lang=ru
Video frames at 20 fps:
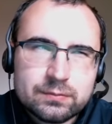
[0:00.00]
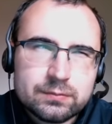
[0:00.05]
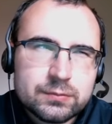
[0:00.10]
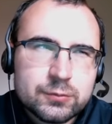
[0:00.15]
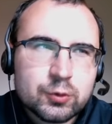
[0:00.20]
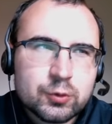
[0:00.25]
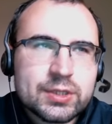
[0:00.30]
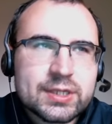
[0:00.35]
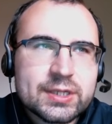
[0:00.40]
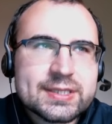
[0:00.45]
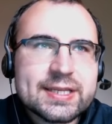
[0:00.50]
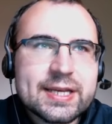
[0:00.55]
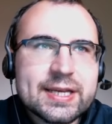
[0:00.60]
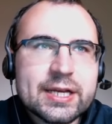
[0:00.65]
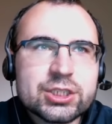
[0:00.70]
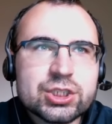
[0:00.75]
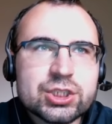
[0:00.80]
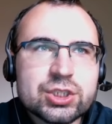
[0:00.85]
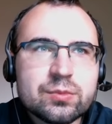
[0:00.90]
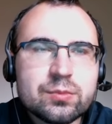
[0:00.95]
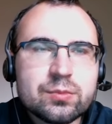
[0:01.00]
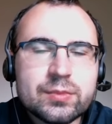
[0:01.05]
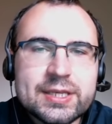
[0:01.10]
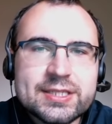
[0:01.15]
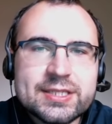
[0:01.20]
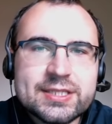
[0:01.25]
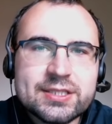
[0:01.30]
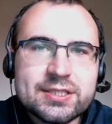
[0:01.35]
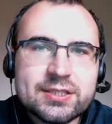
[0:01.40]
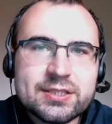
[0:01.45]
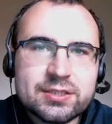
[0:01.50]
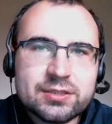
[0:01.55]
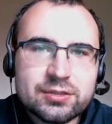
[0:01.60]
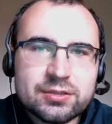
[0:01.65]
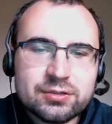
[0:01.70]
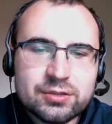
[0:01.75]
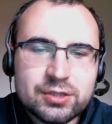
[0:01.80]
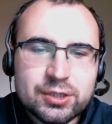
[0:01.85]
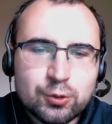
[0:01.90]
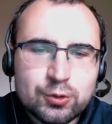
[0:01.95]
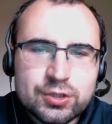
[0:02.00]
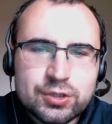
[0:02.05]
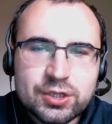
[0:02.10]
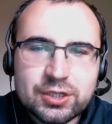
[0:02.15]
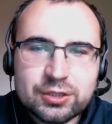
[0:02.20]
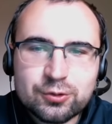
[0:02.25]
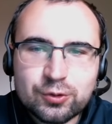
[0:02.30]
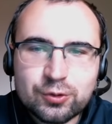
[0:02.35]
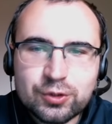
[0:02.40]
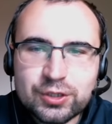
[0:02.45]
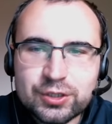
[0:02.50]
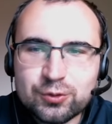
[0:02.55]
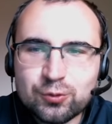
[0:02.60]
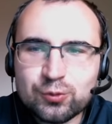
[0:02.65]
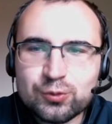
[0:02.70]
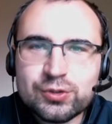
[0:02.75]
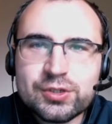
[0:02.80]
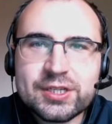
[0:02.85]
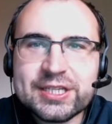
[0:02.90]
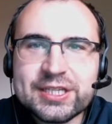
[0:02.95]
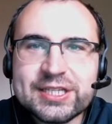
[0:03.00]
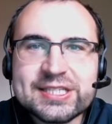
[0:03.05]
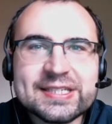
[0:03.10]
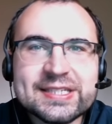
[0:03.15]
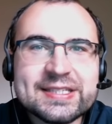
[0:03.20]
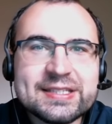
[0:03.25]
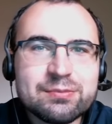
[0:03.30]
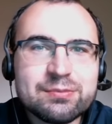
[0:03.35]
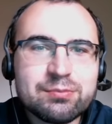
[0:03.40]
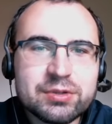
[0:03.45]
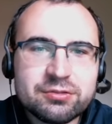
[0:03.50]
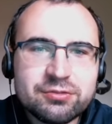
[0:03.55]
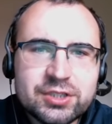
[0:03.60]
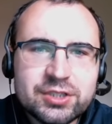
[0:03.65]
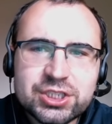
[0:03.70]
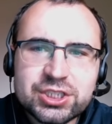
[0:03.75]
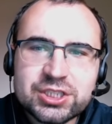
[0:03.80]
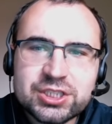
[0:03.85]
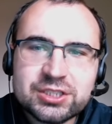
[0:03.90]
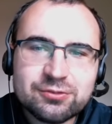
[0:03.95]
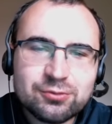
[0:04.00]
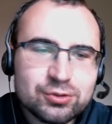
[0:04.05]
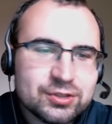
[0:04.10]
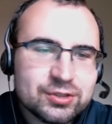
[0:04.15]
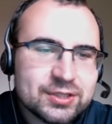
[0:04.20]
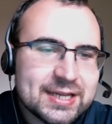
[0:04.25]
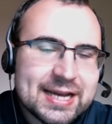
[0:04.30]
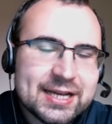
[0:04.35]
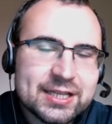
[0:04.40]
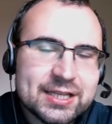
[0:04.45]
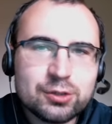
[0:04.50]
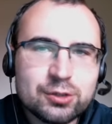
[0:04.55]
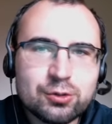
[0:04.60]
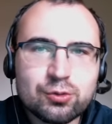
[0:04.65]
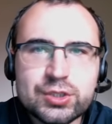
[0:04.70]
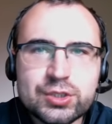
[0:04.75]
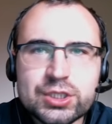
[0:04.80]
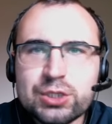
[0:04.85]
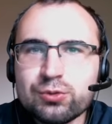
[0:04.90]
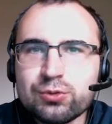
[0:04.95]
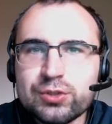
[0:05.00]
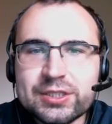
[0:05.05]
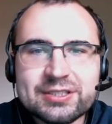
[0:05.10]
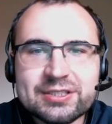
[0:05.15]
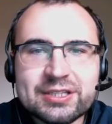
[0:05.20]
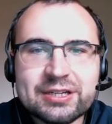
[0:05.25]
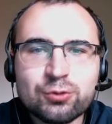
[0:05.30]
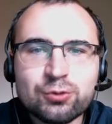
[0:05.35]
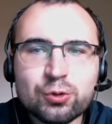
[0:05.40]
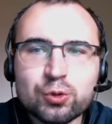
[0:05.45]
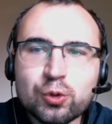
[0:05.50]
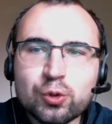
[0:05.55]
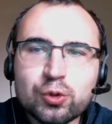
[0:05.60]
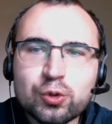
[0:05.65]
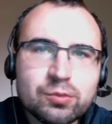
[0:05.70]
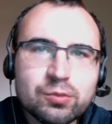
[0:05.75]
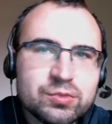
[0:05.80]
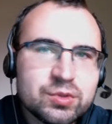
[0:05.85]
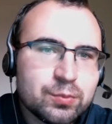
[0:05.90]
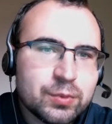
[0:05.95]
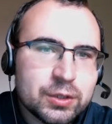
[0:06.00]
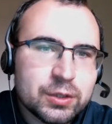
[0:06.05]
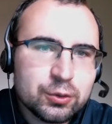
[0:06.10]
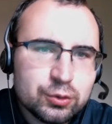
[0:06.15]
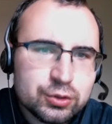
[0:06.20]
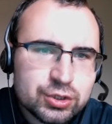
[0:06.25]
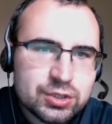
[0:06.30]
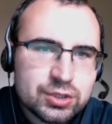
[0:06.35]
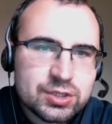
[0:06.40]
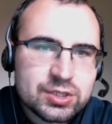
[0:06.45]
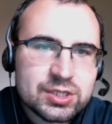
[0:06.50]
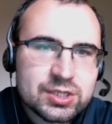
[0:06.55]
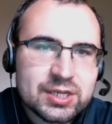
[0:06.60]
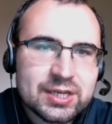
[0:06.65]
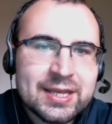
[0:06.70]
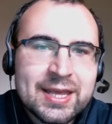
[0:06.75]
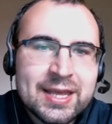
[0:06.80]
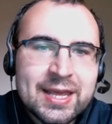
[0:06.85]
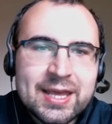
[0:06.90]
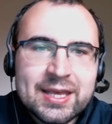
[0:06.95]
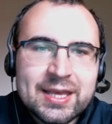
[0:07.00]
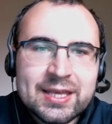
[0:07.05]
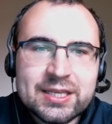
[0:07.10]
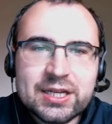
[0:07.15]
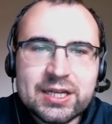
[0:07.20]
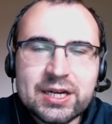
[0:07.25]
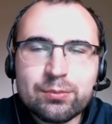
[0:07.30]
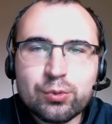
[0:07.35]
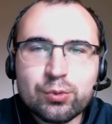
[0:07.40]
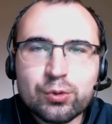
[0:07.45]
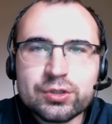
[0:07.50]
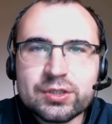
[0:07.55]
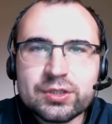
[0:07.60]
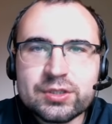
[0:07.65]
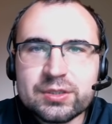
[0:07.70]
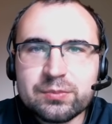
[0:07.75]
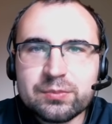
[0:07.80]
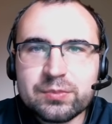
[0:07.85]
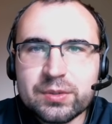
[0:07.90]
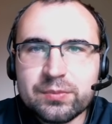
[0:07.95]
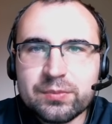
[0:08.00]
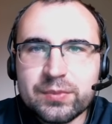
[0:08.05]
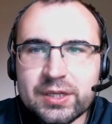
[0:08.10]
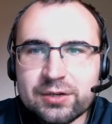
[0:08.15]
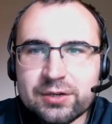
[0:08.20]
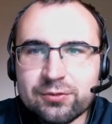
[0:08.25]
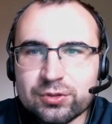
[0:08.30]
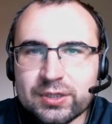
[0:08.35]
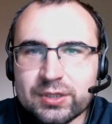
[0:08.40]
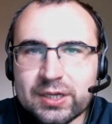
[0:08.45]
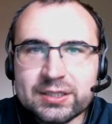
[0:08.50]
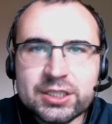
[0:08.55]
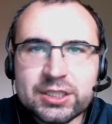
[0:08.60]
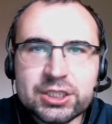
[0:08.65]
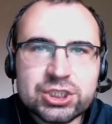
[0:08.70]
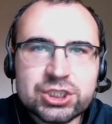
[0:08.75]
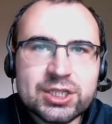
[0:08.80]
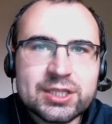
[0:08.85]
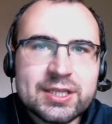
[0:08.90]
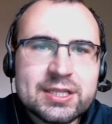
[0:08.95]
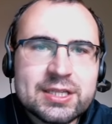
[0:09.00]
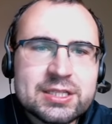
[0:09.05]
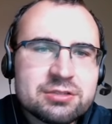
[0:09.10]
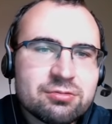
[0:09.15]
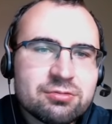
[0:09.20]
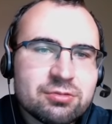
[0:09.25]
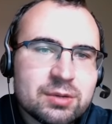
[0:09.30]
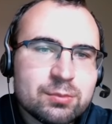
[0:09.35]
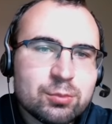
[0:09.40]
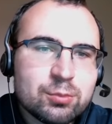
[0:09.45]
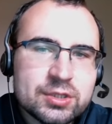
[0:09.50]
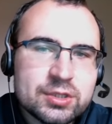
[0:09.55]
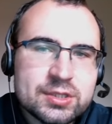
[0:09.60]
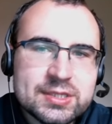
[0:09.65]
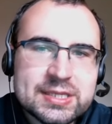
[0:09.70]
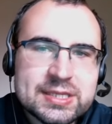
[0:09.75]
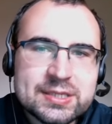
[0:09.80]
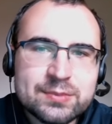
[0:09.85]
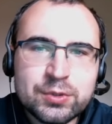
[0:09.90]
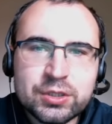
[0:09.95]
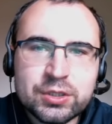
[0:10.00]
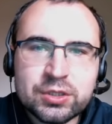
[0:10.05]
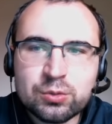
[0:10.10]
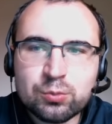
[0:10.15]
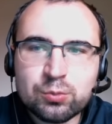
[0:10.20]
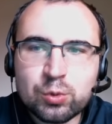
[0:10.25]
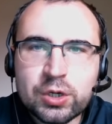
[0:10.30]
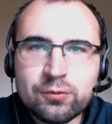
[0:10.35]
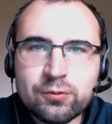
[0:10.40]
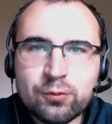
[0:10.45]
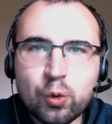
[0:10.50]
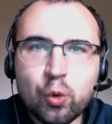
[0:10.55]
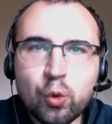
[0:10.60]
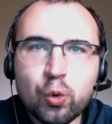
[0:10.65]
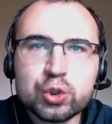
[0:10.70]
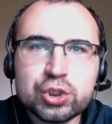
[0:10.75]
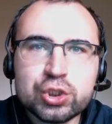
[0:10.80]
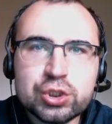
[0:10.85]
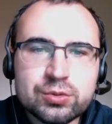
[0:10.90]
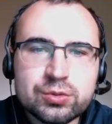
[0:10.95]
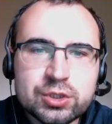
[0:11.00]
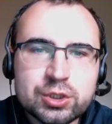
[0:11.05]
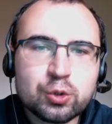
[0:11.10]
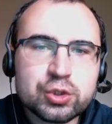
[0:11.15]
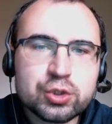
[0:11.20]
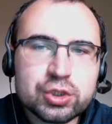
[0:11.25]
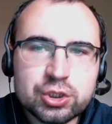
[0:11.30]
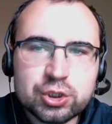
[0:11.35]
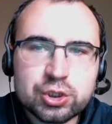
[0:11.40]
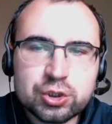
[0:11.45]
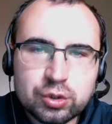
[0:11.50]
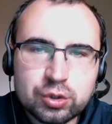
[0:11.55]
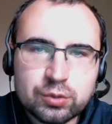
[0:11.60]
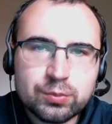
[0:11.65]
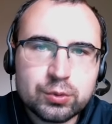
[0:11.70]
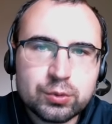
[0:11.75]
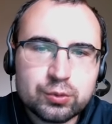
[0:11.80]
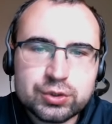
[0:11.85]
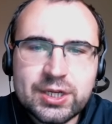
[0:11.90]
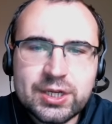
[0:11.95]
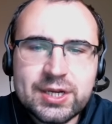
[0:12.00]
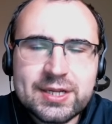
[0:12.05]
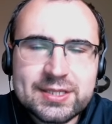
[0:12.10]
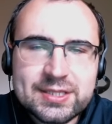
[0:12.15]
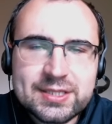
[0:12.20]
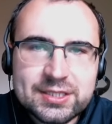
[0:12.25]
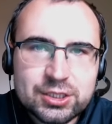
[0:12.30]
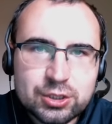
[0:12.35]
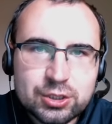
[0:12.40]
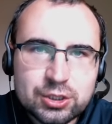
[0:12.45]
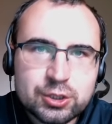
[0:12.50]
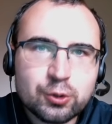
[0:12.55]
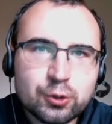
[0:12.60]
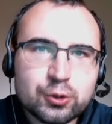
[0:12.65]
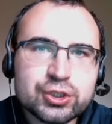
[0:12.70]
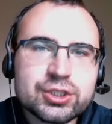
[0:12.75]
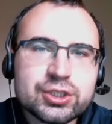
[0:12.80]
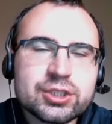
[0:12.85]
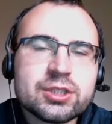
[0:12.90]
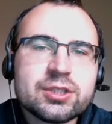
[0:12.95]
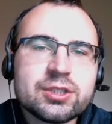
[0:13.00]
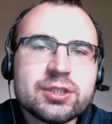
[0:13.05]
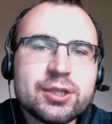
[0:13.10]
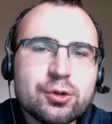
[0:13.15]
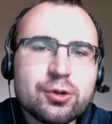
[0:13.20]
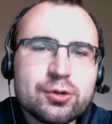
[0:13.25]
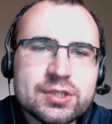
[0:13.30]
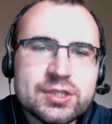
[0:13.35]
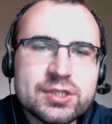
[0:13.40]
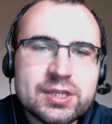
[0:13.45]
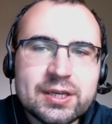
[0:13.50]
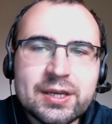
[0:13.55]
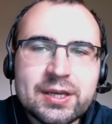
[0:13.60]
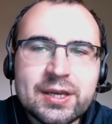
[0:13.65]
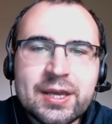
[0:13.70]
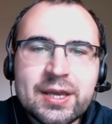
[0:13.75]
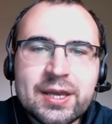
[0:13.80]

ну так скажем, есть э, люди, которые, ну, у них язык не подвешен, вот как ни крути, у них все равно толком не получится. И работать, например, вот как наше агентство, работать со спикером, у кого очень сложно что-то получается, сложно это дается,